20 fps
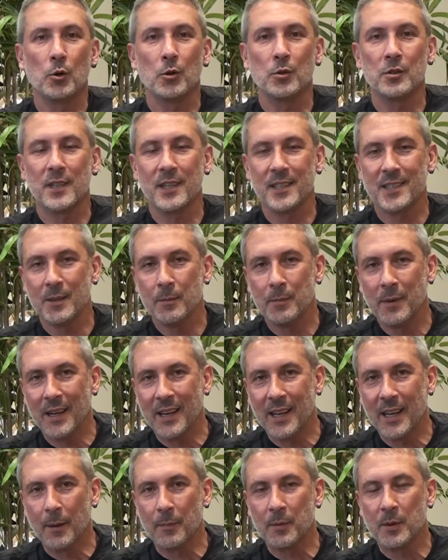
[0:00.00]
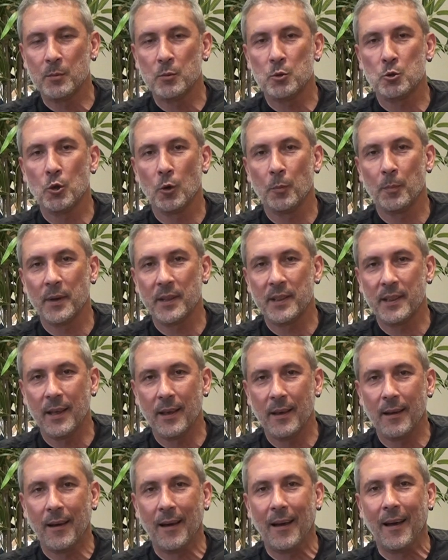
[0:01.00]
bugün Seçkin Bey'le yaptığımız sohbette
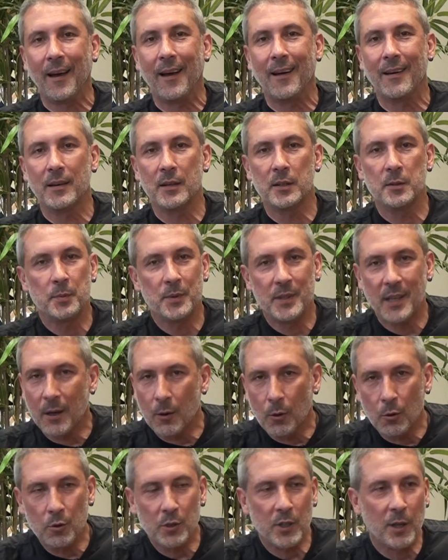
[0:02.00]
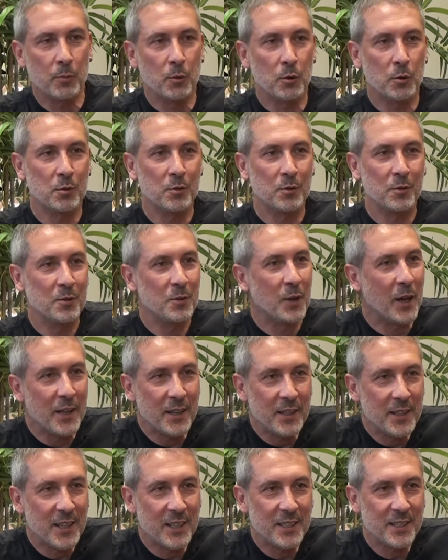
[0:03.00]
e, hiçbir şey konuşamıyoruz.
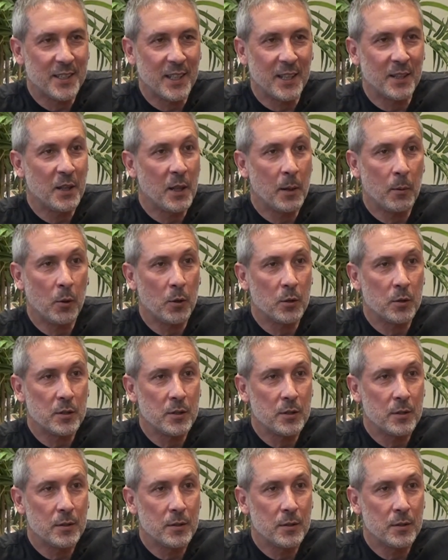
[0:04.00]
Hayırdır acı sen niye böyle?